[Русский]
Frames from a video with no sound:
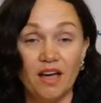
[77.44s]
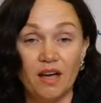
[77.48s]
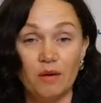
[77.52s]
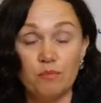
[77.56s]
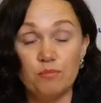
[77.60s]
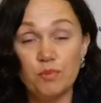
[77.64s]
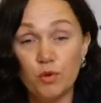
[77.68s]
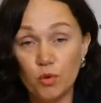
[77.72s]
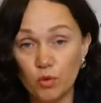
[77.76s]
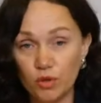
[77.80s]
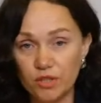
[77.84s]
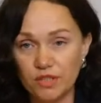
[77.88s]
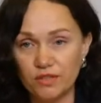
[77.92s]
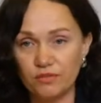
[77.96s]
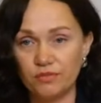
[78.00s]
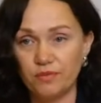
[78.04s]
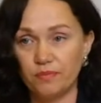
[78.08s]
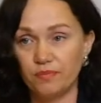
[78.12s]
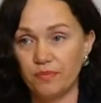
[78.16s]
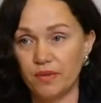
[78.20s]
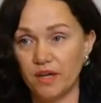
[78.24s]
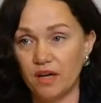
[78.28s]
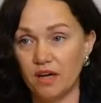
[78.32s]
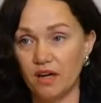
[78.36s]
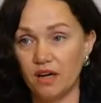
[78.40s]
Против.
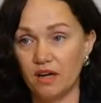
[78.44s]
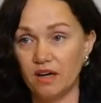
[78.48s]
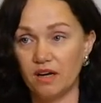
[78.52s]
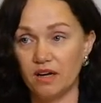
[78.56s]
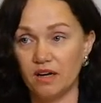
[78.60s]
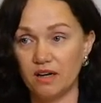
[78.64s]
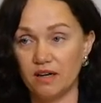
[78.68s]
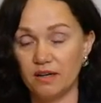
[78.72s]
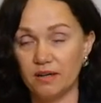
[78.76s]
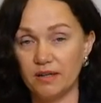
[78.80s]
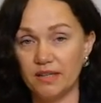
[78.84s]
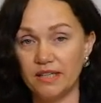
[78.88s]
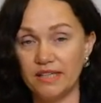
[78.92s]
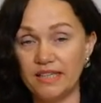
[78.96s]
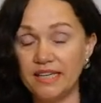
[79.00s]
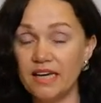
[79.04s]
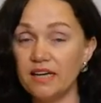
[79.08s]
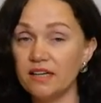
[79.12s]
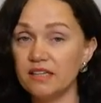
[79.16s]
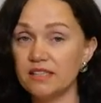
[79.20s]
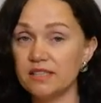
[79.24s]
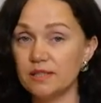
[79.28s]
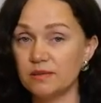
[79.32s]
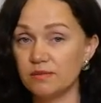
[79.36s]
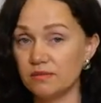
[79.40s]
А,
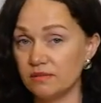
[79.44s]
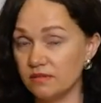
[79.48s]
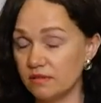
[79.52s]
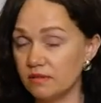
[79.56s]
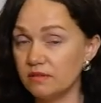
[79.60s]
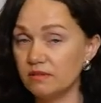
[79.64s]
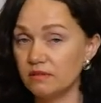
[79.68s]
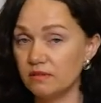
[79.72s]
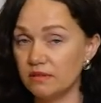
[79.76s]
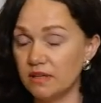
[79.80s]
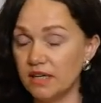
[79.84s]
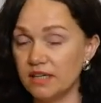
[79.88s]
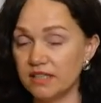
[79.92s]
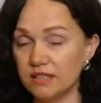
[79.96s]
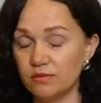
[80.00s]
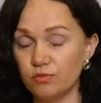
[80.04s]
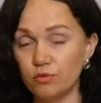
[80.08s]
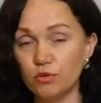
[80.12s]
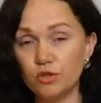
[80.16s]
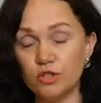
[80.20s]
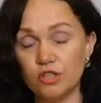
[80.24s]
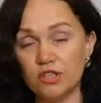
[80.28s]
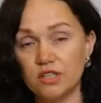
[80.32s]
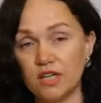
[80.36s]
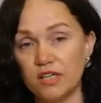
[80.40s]
я э,
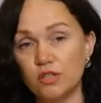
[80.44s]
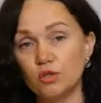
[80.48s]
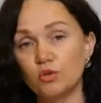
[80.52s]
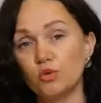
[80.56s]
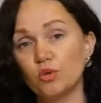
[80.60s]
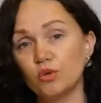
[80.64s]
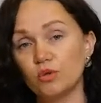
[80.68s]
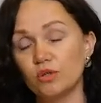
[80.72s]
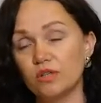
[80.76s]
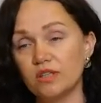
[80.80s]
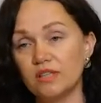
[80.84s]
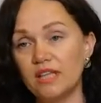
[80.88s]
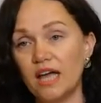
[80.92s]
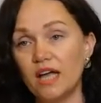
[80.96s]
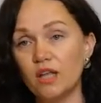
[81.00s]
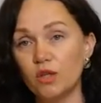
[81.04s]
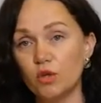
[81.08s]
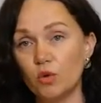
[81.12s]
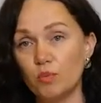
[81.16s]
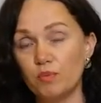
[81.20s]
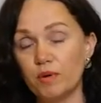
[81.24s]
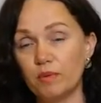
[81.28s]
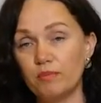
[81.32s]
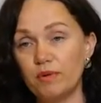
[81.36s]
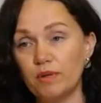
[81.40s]
озвучить хочу
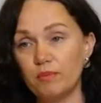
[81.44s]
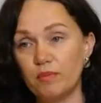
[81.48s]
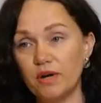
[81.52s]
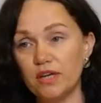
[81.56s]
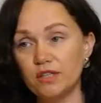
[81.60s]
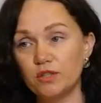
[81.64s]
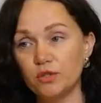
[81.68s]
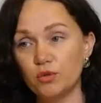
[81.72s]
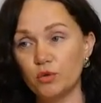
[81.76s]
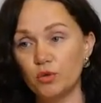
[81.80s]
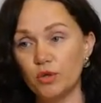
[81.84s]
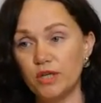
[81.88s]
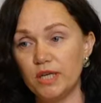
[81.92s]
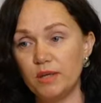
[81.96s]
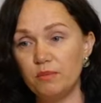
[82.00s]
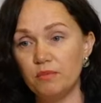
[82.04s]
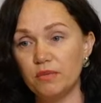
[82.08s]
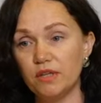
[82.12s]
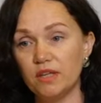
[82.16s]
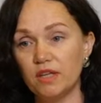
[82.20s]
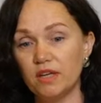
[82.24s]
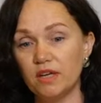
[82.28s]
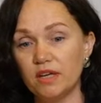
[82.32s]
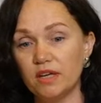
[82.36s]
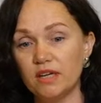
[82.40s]
данную проблематику
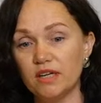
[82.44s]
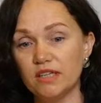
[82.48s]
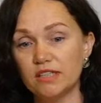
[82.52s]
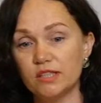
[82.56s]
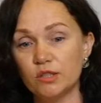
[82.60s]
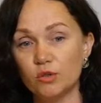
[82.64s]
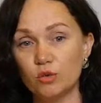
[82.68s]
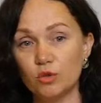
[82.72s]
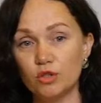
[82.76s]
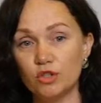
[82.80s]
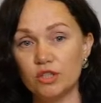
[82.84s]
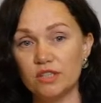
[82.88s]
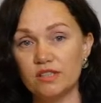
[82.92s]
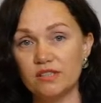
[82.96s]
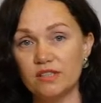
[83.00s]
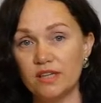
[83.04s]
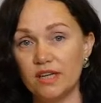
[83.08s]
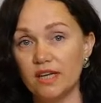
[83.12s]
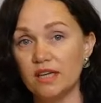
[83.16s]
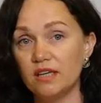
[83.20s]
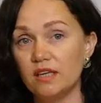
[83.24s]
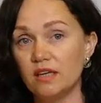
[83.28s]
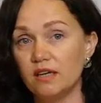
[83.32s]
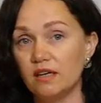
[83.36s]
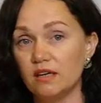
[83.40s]
именно с точки
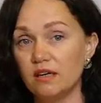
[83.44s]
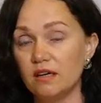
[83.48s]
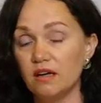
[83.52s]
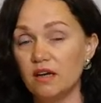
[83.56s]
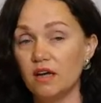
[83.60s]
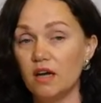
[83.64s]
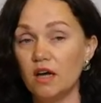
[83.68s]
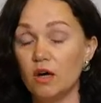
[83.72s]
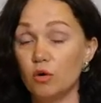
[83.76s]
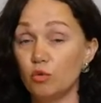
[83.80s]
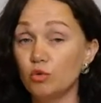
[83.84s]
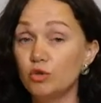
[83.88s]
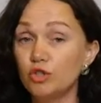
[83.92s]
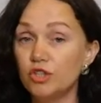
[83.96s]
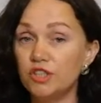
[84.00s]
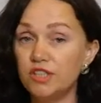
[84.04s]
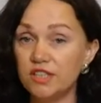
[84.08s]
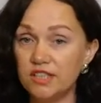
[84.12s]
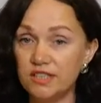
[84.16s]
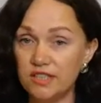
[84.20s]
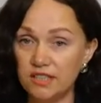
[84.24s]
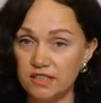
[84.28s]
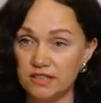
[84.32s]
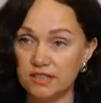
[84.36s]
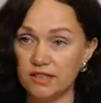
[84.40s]
зрения
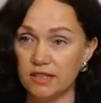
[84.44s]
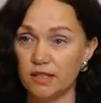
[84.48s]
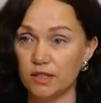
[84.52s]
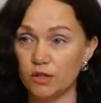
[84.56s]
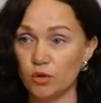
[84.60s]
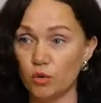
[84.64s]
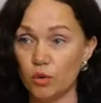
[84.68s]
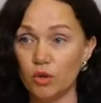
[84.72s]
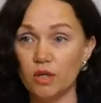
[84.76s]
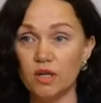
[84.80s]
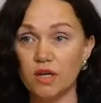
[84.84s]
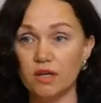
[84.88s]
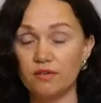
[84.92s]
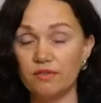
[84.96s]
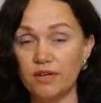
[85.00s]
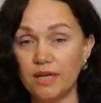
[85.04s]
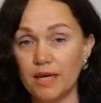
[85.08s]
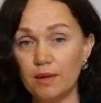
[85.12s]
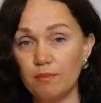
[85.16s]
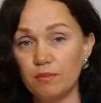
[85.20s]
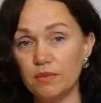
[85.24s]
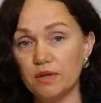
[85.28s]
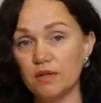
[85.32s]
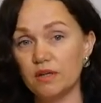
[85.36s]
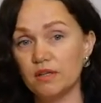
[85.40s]
учредителя. Долгое
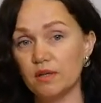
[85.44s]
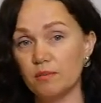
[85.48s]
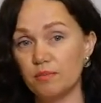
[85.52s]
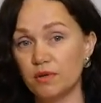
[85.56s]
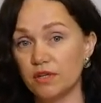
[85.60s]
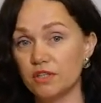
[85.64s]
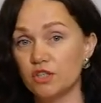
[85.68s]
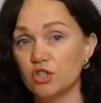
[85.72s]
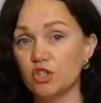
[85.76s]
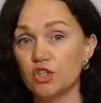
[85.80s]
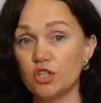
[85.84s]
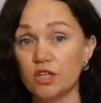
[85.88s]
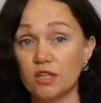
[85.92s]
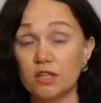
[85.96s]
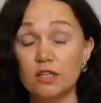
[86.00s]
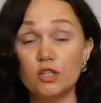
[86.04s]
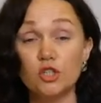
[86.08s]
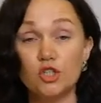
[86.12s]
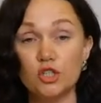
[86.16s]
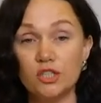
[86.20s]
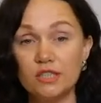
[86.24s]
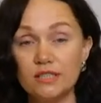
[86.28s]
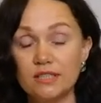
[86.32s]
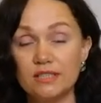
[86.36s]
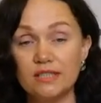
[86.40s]
время, на протяжении
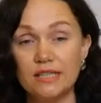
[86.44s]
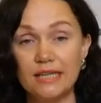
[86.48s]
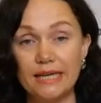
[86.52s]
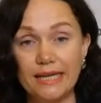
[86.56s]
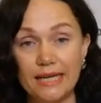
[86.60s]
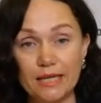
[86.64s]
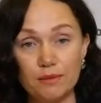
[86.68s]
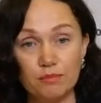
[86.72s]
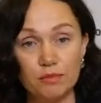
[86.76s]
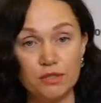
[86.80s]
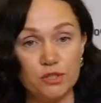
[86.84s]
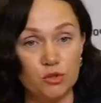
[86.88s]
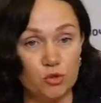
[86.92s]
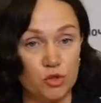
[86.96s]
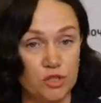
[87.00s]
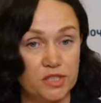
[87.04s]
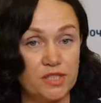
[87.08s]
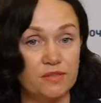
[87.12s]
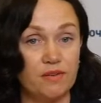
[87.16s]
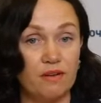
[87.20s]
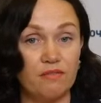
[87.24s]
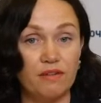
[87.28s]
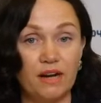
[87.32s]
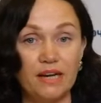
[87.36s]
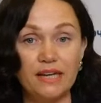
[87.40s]
шести лет мы
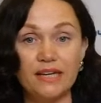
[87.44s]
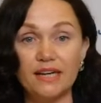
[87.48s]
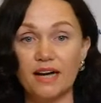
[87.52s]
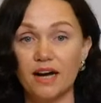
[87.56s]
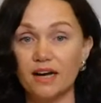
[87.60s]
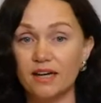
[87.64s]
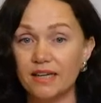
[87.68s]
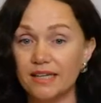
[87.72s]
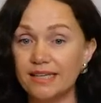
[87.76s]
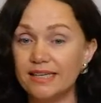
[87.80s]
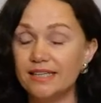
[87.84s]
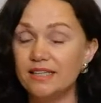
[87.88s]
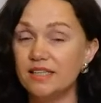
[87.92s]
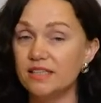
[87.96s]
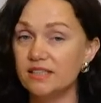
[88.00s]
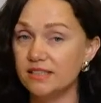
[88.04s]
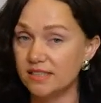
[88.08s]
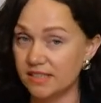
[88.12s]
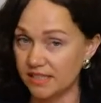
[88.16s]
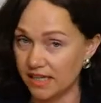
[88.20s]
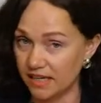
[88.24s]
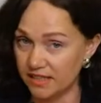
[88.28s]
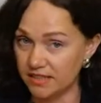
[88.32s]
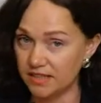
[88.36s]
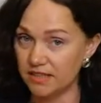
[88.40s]
существовали как
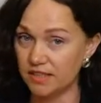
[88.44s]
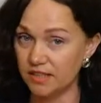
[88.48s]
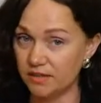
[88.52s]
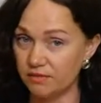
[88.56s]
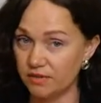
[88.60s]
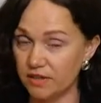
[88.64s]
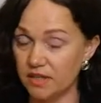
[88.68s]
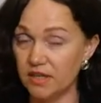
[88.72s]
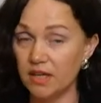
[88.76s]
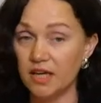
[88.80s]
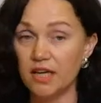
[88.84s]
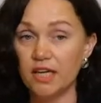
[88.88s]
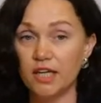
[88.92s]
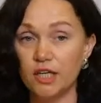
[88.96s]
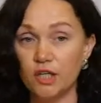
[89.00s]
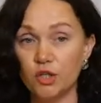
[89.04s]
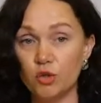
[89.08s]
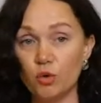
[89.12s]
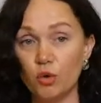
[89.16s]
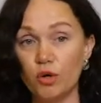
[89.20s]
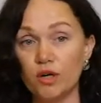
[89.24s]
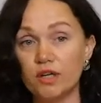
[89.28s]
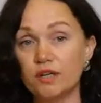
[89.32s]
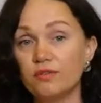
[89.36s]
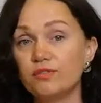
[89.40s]
инициатива, и
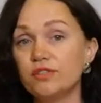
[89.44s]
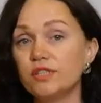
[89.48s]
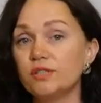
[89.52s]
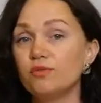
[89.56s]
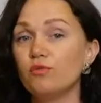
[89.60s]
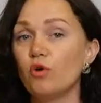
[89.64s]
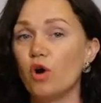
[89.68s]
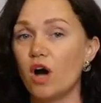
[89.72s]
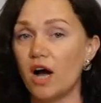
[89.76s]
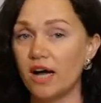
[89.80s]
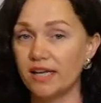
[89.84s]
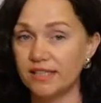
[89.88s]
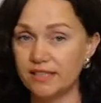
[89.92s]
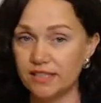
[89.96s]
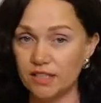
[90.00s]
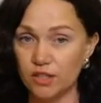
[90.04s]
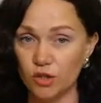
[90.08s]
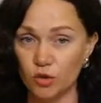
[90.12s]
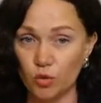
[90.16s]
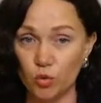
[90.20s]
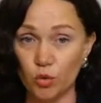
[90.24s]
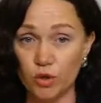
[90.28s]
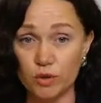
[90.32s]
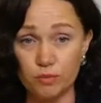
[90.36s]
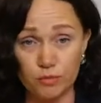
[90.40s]
только всего один
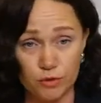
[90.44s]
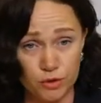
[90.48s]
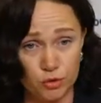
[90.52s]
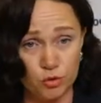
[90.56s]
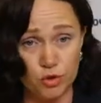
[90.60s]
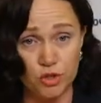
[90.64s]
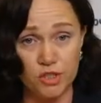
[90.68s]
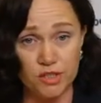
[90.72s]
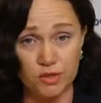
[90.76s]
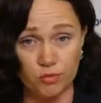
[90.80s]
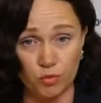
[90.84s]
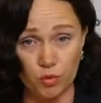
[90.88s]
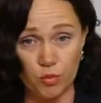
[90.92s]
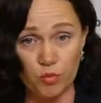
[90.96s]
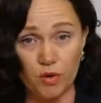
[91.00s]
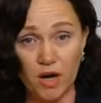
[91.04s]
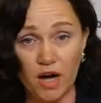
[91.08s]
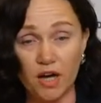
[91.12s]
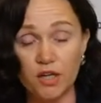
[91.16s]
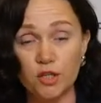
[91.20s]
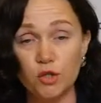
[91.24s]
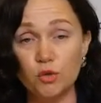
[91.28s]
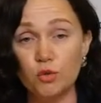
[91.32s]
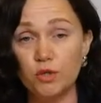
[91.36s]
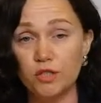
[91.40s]
год мы существуем
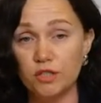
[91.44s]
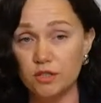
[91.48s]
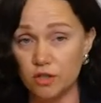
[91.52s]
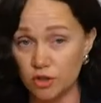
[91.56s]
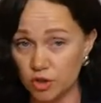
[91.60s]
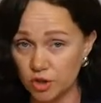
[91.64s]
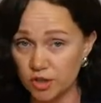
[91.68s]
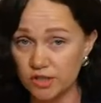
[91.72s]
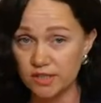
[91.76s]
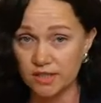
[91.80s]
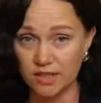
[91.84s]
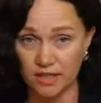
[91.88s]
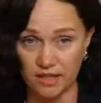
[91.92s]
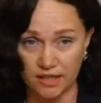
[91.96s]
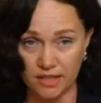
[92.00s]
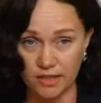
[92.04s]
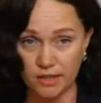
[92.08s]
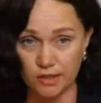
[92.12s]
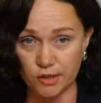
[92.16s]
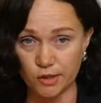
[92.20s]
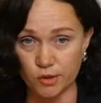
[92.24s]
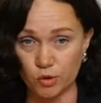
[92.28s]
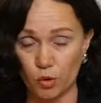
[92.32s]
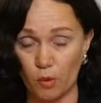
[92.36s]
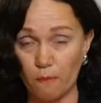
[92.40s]
как юридическое
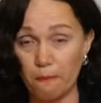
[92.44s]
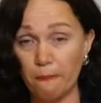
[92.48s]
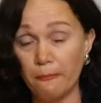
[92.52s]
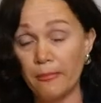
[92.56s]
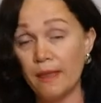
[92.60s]
лицо.